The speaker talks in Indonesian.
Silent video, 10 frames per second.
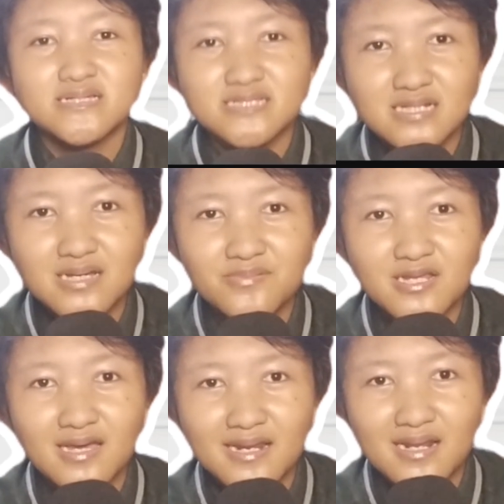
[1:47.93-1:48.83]

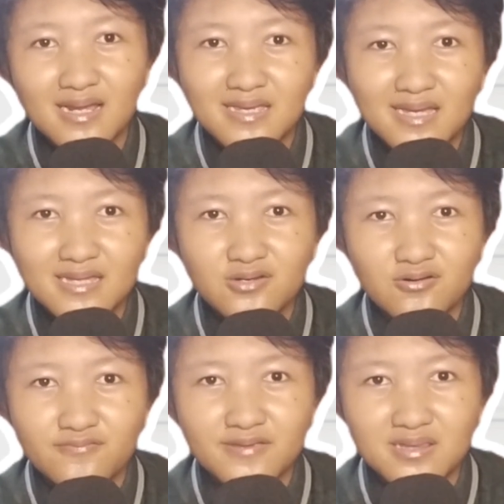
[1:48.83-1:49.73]
Selamat Hari Raya
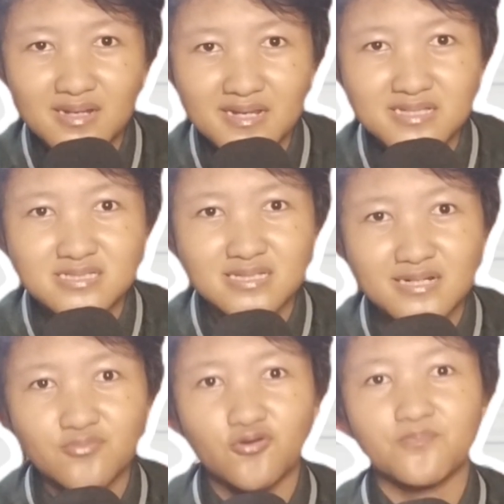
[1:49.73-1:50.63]
Idul Fitri
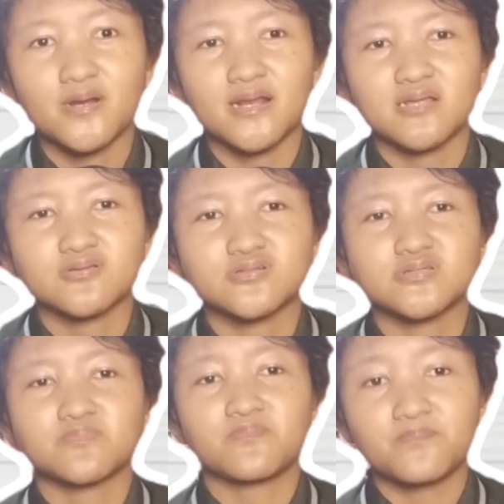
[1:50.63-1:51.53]
1444